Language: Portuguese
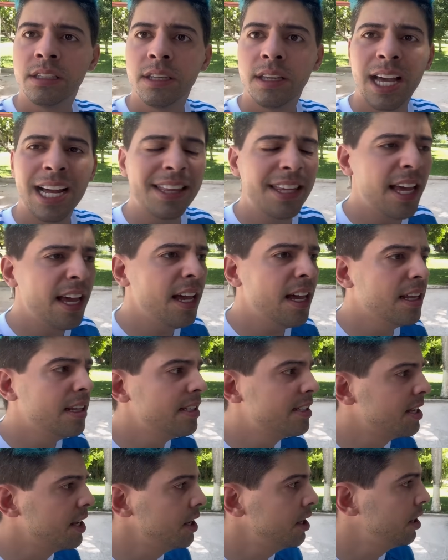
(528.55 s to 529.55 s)
Cadê
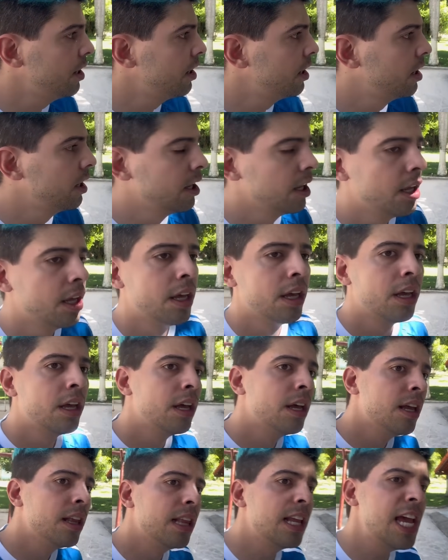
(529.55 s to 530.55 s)
eles, hein?
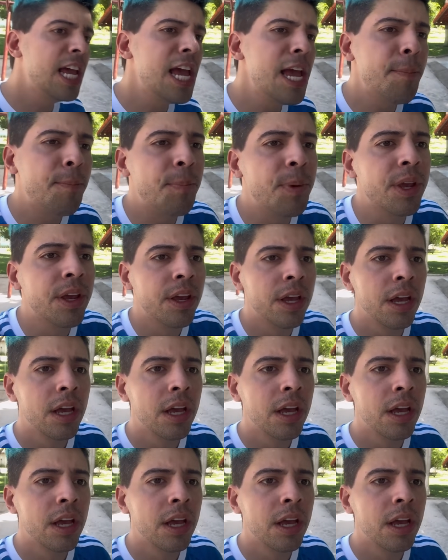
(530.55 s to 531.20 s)
Lipe!